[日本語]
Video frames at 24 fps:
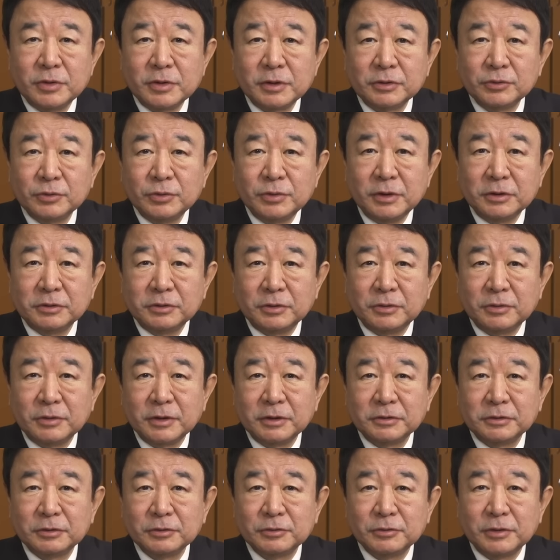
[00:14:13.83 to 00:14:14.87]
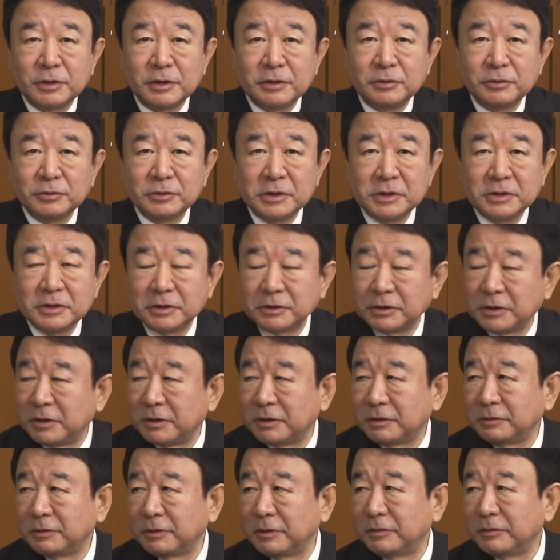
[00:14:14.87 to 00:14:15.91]
中どうなってるのかってぐらいの天下
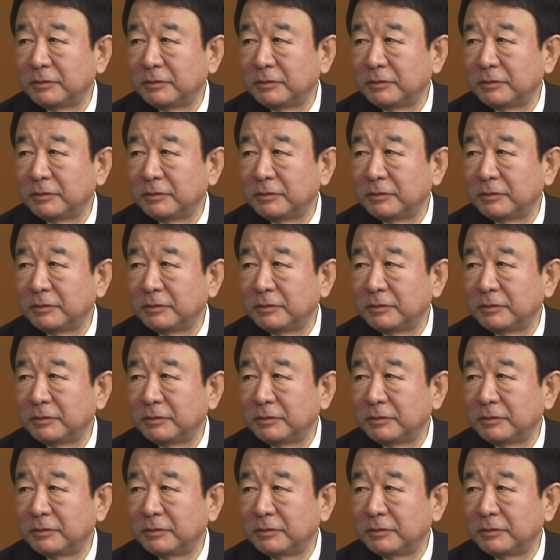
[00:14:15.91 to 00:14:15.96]
平んだよ